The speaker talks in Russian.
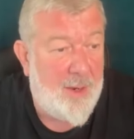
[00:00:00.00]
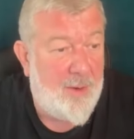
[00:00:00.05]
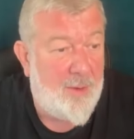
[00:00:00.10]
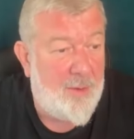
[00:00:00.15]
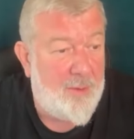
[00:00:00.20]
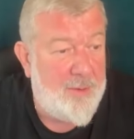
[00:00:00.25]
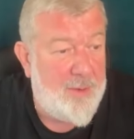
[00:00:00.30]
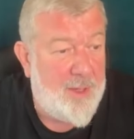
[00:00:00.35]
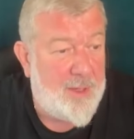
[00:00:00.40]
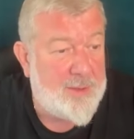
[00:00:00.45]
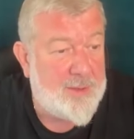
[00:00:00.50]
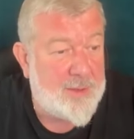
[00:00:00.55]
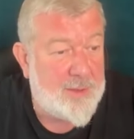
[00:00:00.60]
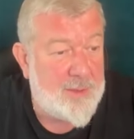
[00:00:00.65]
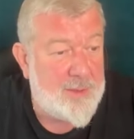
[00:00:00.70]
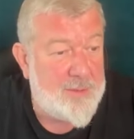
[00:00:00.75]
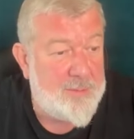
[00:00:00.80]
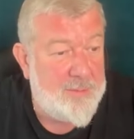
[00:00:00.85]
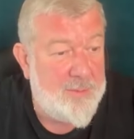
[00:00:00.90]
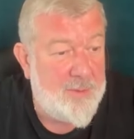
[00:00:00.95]
Он
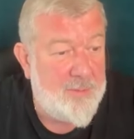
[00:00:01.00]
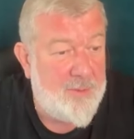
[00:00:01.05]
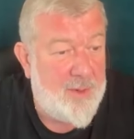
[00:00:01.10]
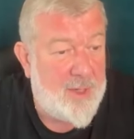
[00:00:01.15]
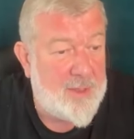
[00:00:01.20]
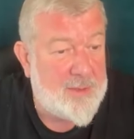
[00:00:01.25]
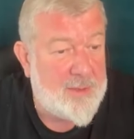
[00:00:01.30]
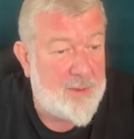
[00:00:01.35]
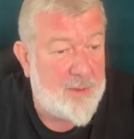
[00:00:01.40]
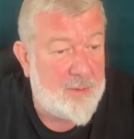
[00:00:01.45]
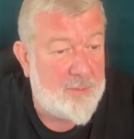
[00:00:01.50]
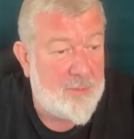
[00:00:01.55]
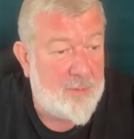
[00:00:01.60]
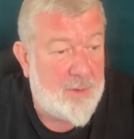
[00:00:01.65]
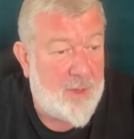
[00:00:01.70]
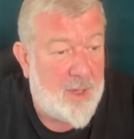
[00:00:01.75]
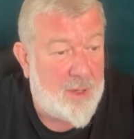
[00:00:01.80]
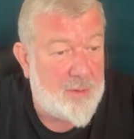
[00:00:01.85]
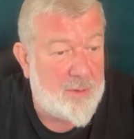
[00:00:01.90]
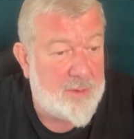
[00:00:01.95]
начал избивать ее, ну и,
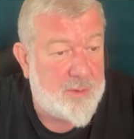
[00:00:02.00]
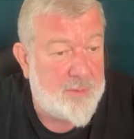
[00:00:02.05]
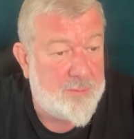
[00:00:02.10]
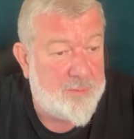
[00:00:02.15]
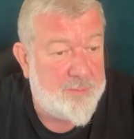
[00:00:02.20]
короче,